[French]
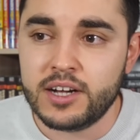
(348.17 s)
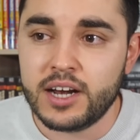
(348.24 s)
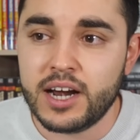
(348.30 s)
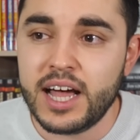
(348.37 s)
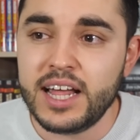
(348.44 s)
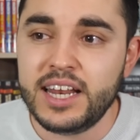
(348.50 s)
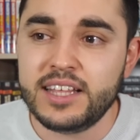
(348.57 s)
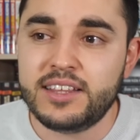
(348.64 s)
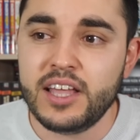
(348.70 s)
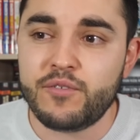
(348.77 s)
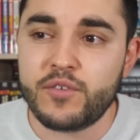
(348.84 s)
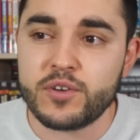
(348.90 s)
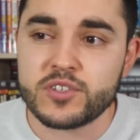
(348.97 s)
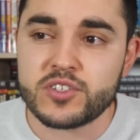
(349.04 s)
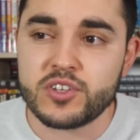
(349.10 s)
Là, les
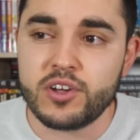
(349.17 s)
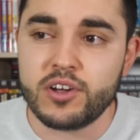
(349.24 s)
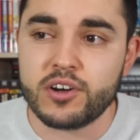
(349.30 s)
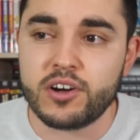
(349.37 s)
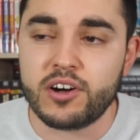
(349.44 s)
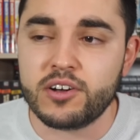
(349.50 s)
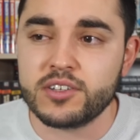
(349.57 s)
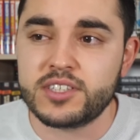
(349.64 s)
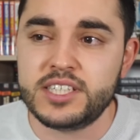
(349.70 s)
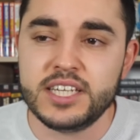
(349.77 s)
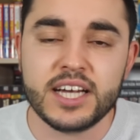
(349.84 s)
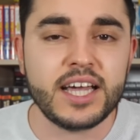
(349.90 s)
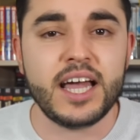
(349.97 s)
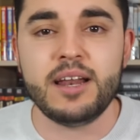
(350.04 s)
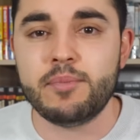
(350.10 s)
défenseurs
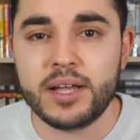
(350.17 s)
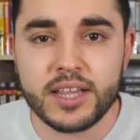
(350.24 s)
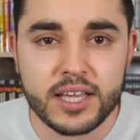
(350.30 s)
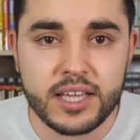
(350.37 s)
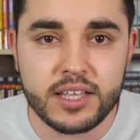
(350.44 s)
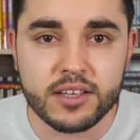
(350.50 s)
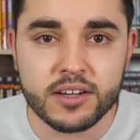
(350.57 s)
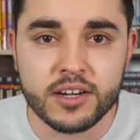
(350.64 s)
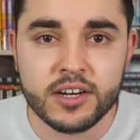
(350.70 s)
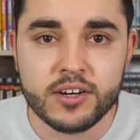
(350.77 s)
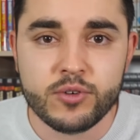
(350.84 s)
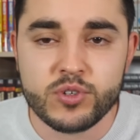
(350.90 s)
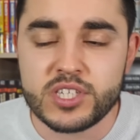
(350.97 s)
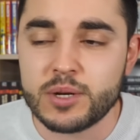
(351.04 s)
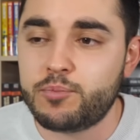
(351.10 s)
anti-Real Madrid,
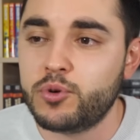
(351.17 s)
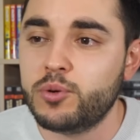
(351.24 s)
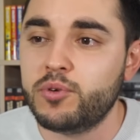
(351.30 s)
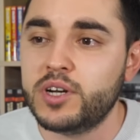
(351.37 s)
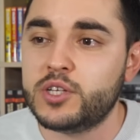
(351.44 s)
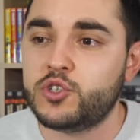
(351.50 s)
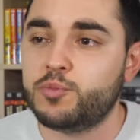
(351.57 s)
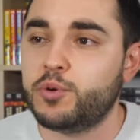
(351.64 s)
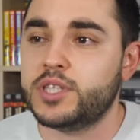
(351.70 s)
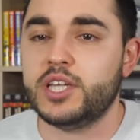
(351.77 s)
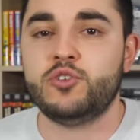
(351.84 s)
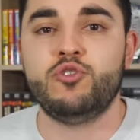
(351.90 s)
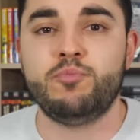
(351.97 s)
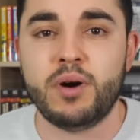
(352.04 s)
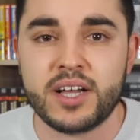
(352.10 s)
ou simplement les
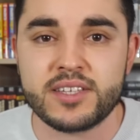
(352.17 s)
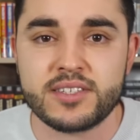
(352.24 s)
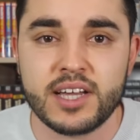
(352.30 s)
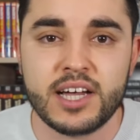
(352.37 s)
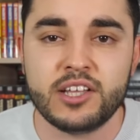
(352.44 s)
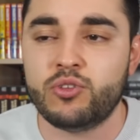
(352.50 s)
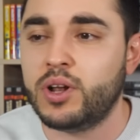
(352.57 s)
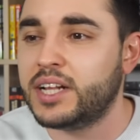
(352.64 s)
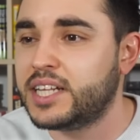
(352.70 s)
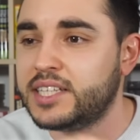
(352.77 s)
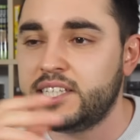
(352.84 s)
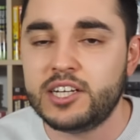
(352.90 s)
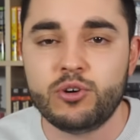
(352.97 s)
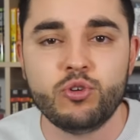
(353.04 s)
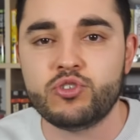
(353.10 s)
supporters du Barça, de
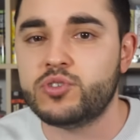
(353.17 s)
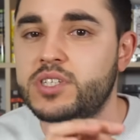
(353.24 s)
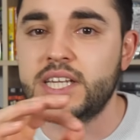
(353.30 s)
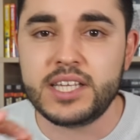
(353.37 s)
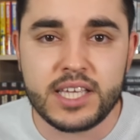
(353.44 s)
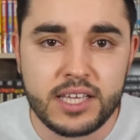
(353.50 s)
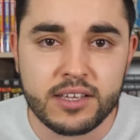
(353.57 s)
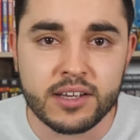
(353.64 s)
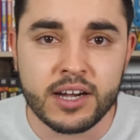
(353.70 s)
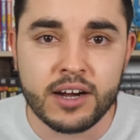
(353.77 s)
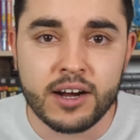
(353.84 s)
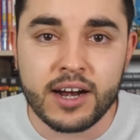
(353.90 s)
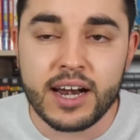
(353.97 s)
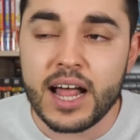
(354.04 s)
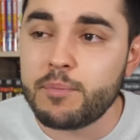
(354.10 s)
l'Atlético, je ne sais qui,
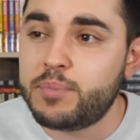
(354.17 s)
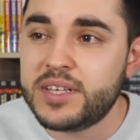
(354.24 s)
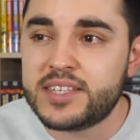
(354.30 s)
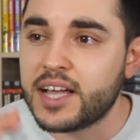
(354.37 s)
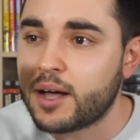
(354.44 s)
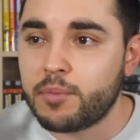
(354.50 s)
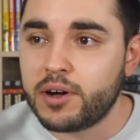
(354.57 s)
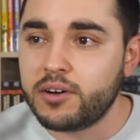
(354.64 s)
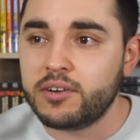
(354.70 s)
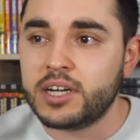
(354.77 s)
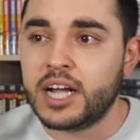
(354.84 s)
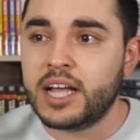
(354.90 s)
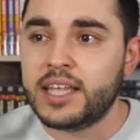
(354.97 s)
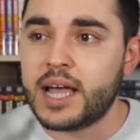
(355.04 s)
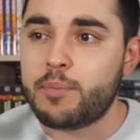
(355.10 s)
là, bizarrement,
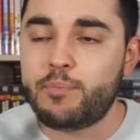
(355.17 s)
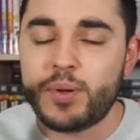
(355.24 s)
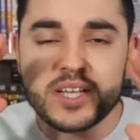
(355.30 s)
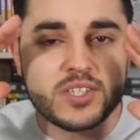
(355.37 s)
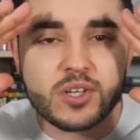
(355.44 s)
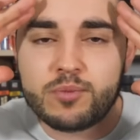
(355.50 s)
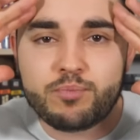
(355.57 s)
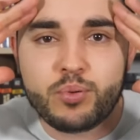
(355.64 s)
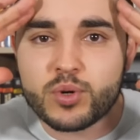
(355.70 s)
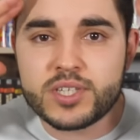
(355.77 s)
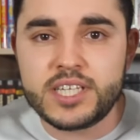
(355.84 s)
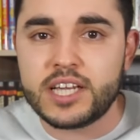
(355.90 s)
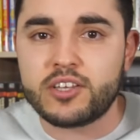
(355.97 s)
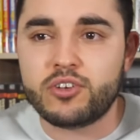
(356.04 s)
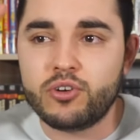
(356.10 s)
il n'y a personne pour
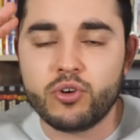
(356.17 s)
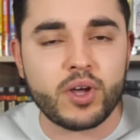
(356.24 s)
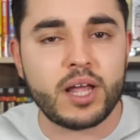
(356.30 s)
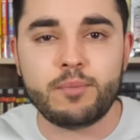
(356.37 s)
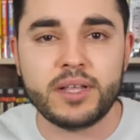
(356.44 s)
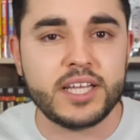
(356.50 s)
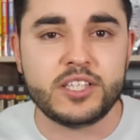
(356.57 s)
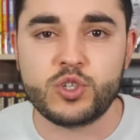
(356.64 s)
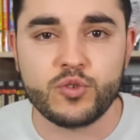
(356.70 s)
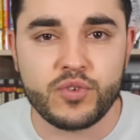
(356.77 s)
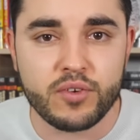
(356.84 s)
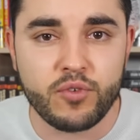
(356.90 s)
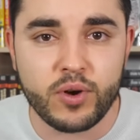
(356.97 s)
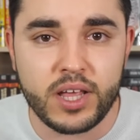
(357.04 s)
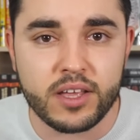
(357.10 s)
dire que le Real Madrid se
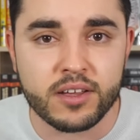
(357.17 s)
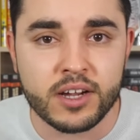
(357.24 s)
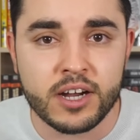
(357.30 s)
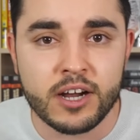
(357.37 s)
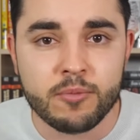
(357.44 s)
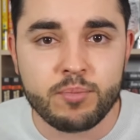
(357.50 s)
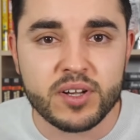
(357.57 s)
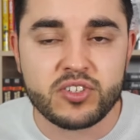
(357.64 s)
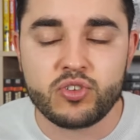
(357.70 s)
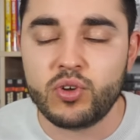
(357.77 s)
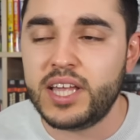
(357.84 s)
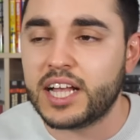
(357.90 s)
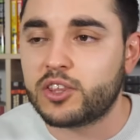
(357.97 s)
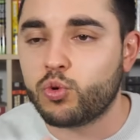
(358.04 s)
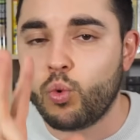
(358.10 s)
fait voler. Parce qu'il
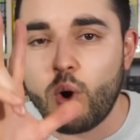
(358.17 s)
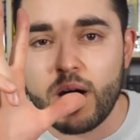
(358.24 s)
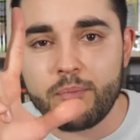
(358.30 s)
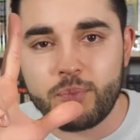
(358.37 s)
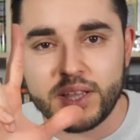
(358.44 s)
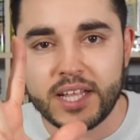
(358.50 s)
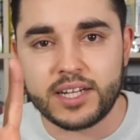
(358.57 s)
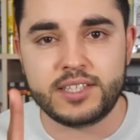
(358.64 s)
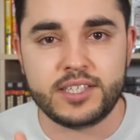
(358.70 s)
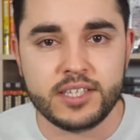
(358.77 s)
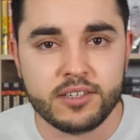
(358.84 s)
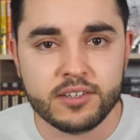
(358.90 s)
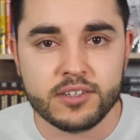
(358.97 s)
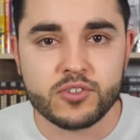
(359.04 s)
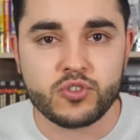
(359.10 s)
y a trois
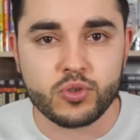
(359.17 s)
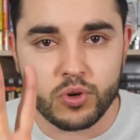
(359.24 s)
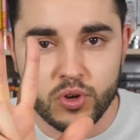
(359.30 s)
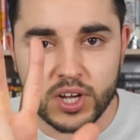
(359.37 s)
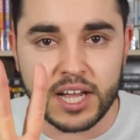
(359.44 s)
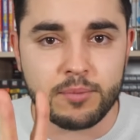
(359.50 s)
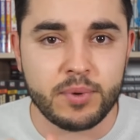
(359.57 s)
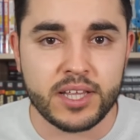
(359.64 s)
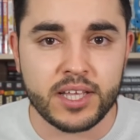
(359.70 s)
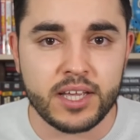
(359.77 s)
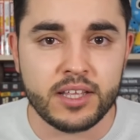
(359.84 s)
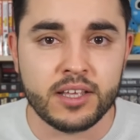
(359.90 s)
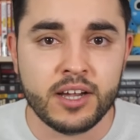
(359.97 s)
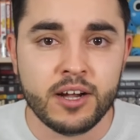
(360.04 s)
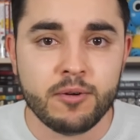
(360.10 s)
pénalties sur le Real
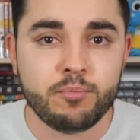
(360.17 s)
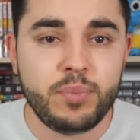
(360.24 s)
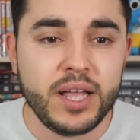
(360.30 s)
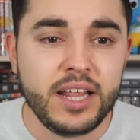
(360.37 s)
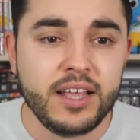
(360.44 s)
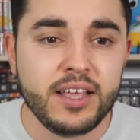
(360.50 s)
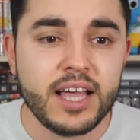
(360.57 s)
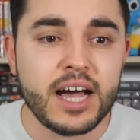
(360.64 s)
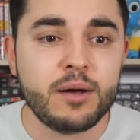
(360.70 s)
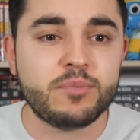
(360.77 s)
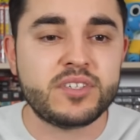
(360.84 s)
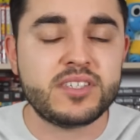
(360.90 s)
Madrid. Bellingham,